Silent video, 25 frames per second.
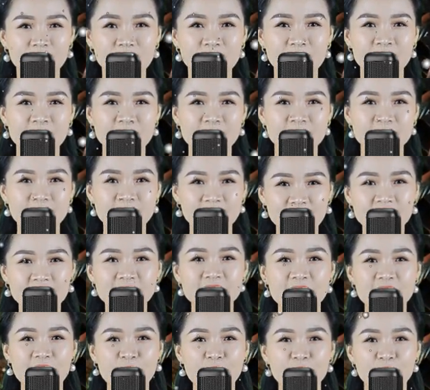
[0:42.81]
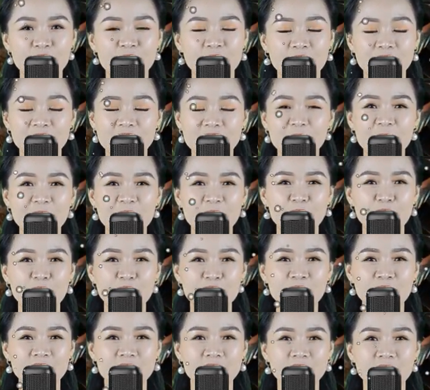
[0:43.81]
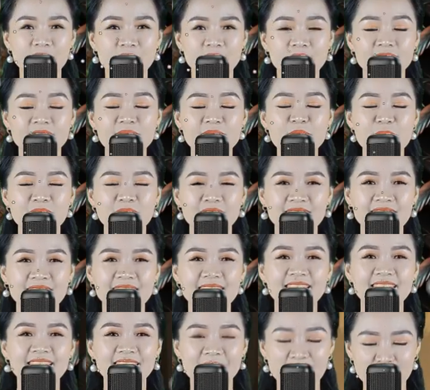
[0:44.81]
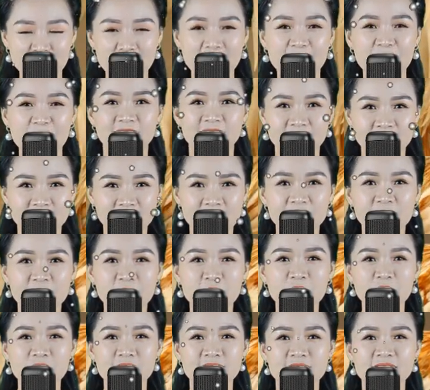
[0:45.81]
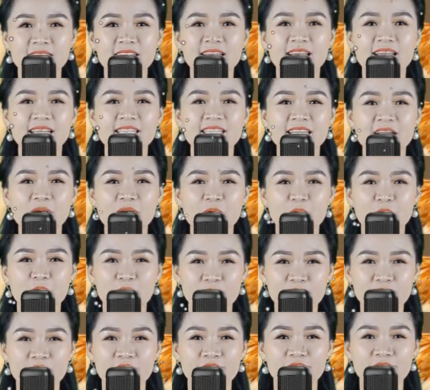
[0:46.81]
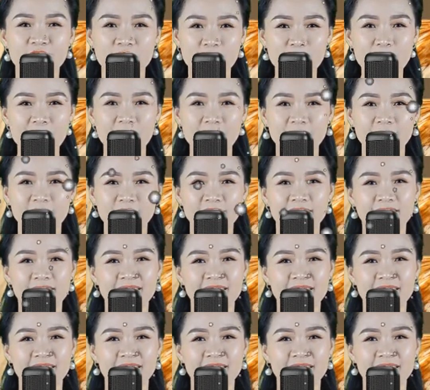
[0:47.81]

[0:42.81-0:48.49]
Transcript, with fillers: Phần 3 là cách cúng sao giải hạn cho quý bạn tuổi Tân Dậu 1981.